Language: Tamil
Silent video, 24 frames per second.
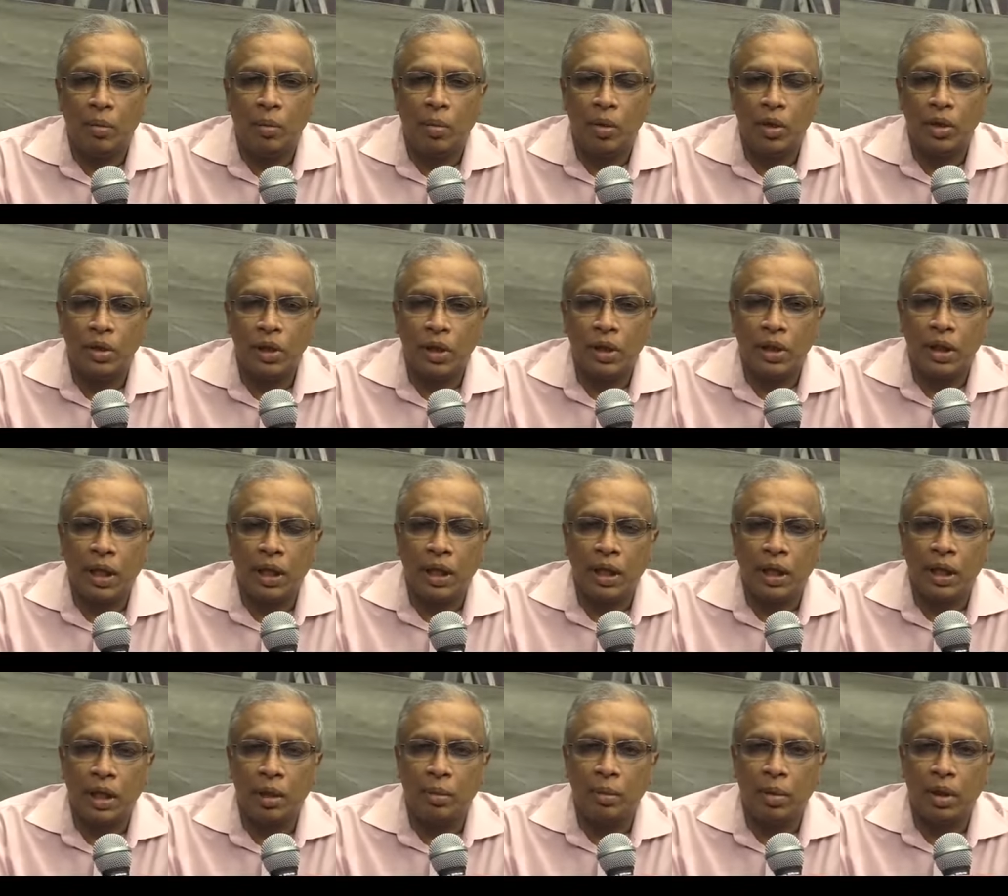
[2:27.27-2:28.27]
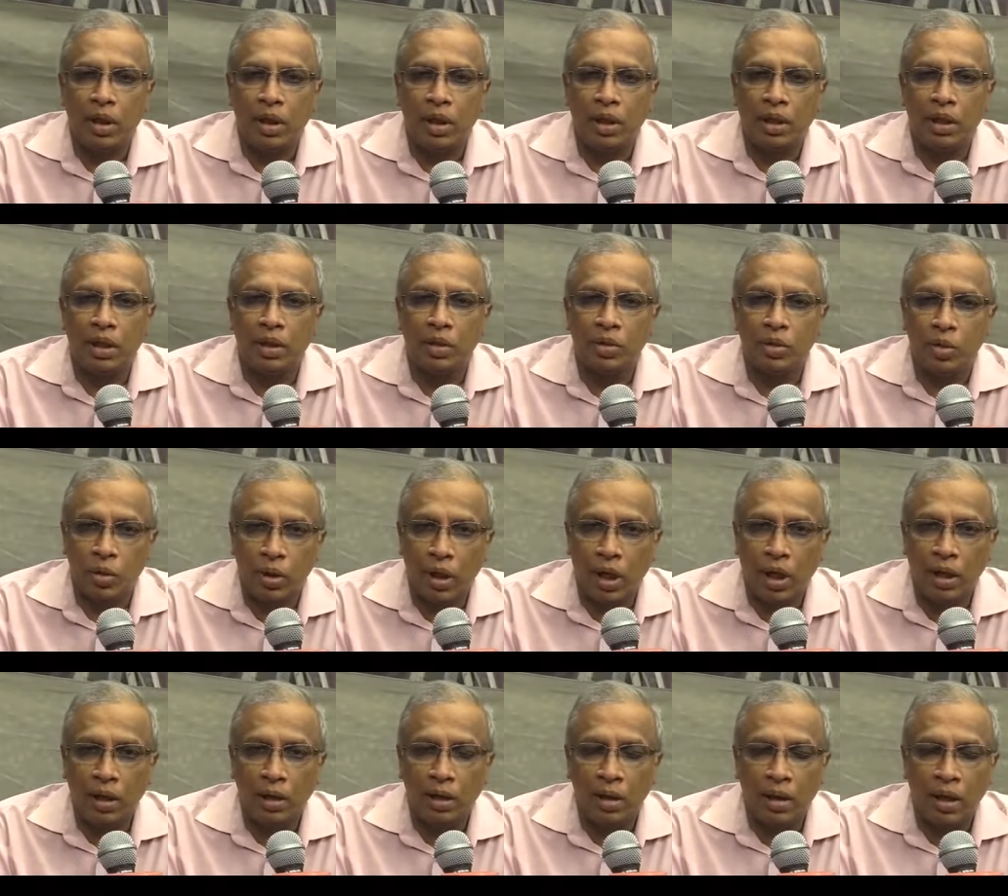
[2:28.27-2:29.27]
போலீஸ் அதிகாரி நீதிமன்றத்துக்கு
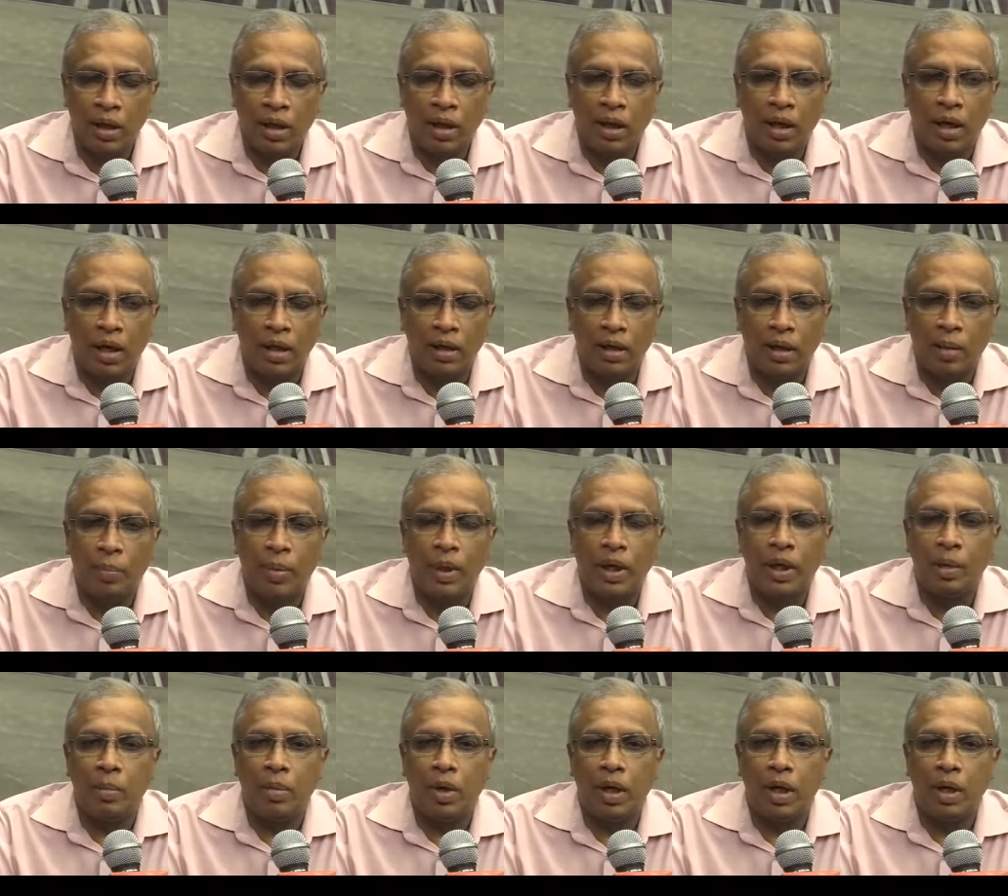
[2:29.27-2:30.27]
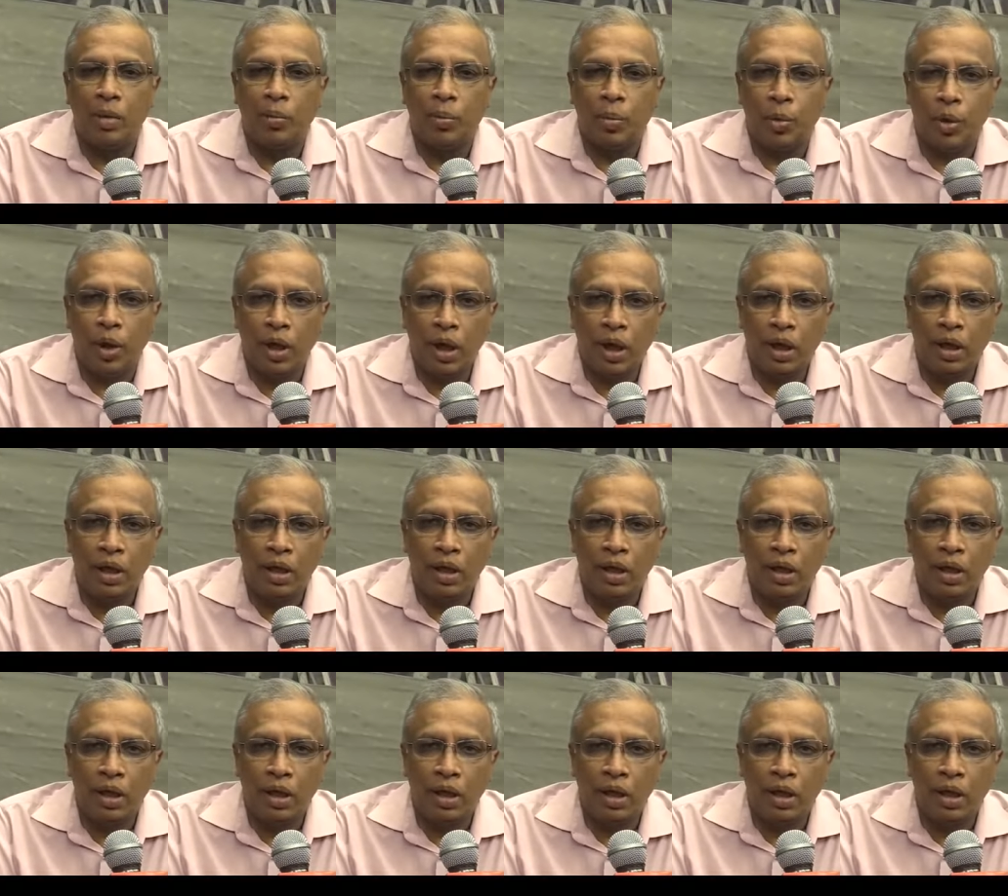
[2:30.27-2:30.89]
சொன்னார் அது அப்பட்டமான பொய்